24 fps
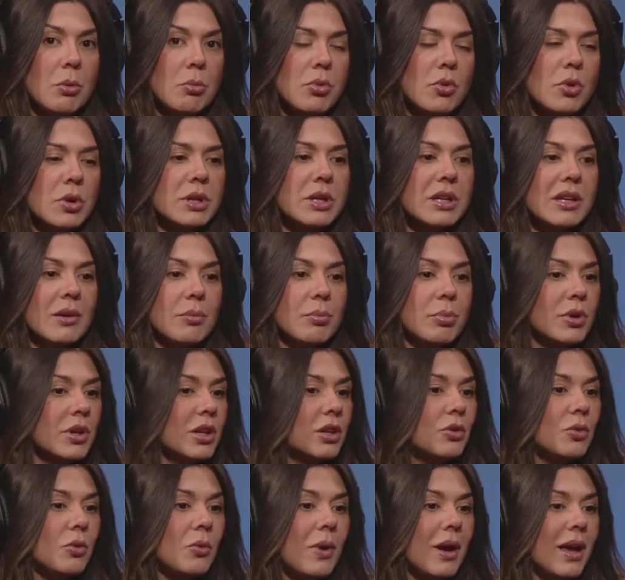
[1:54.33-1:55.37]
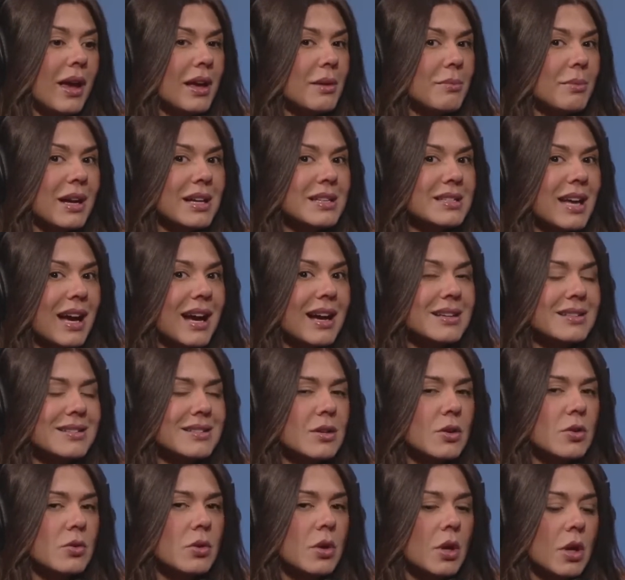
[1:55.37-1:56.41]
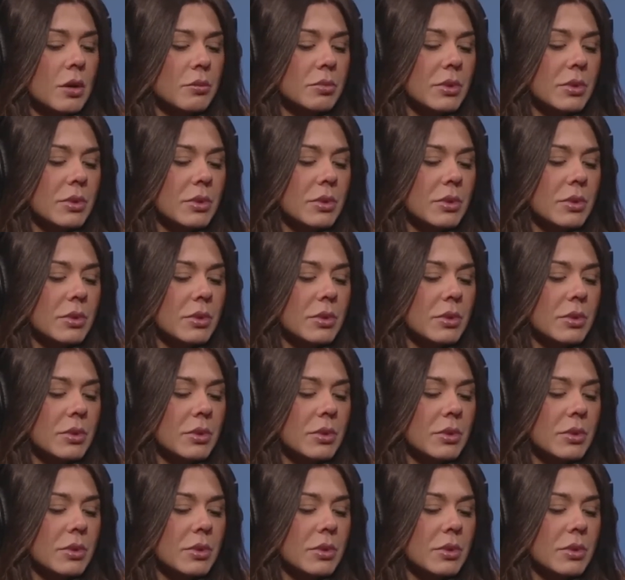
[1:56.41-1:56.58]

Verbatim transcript: Por quê? Porque não é mais a razão.